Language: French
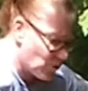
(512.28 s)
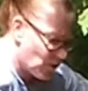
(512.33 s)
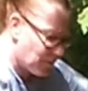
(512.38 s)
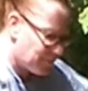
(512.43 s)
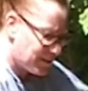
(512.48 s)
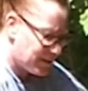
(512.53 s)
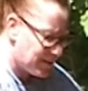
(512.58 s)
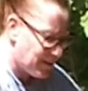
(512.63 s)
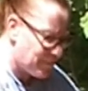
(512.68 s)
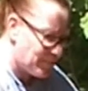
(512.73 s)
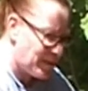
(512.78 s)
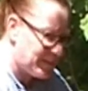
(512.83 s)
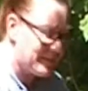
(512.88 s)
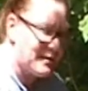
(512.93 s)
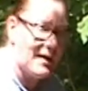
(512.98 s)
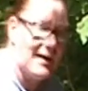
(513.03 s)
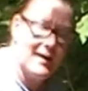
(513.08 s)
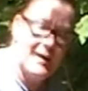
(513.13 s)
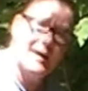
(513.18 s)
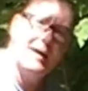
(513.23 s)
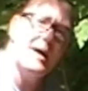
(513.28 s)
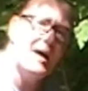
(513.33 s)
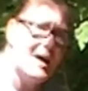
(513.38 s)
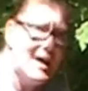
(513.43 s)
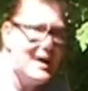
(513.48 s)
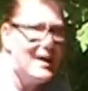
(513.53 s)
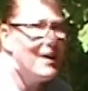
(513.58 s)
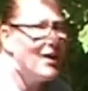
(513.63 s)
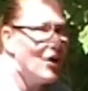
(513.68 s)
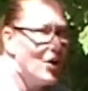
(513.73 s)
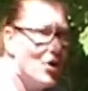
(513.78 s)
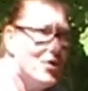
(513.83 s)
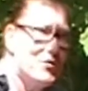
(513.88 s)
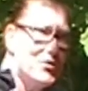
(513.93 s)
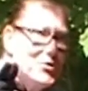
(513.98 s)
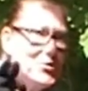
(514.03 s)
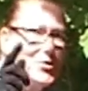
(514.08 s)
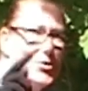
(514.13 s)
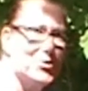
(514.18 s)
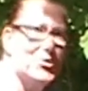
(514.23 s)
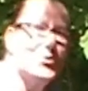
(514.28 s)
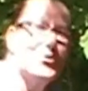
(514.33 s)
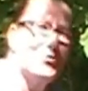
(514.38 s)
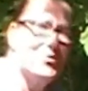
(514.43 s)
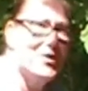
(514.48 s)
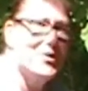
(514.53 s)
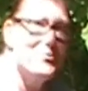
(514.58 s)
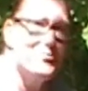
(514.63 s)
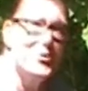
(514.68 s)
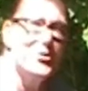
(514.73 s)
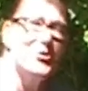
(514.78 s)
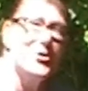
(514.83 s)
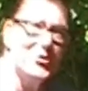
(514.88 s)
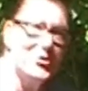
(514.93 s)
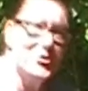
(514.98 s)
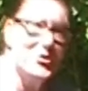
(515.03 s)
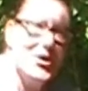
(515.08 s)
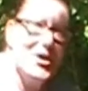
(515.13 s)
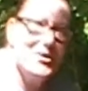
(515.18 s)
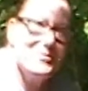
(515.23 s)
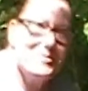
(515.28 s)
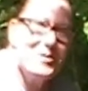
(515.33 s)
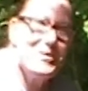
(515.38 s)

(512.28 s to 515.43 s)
en mettant ma terre, on va se retrouver au mois d'octobre